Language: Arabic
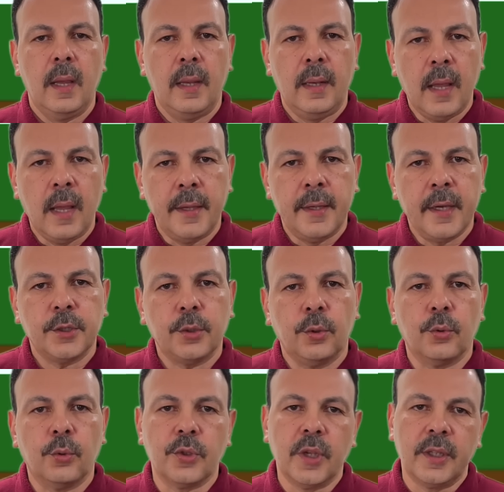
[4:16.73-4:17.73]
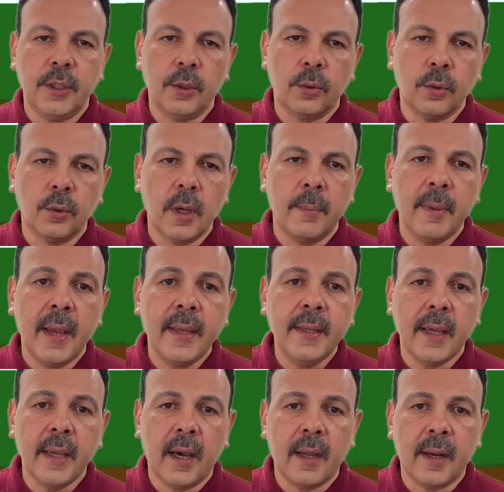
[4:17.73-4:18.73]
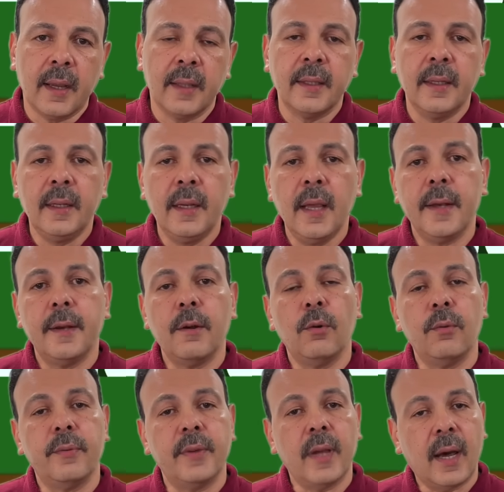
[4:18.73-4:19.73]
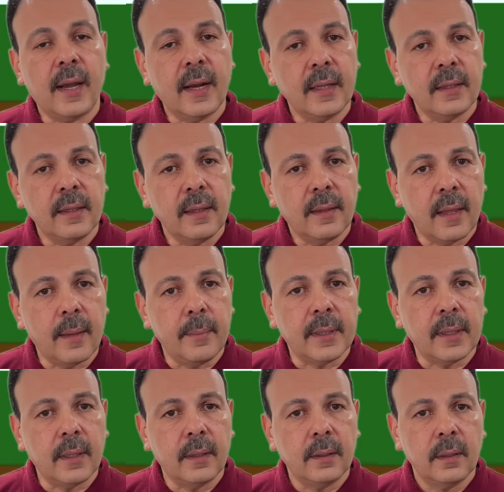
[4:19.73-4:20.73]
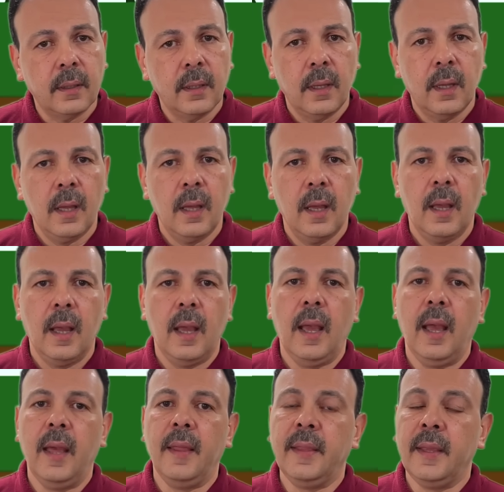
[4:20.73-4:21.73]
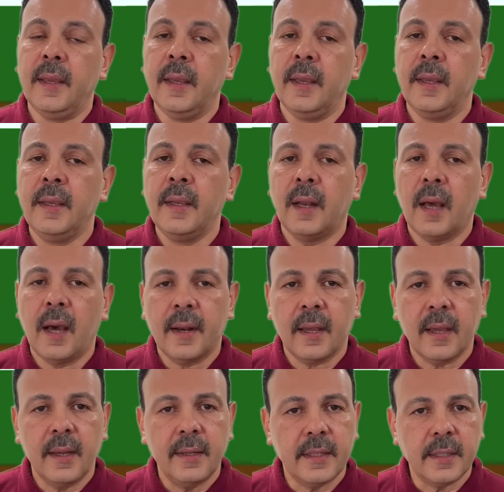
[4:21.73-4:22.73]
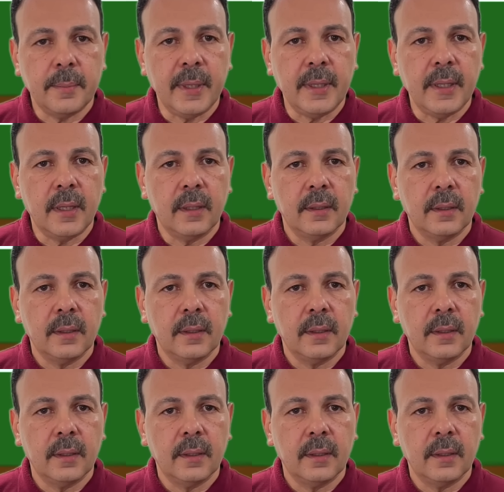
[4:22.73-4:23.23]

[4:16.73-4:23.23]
لا يشعر صديقك بأي حركة لأنه في حركة ثابتة هذه هي الحركة النسبية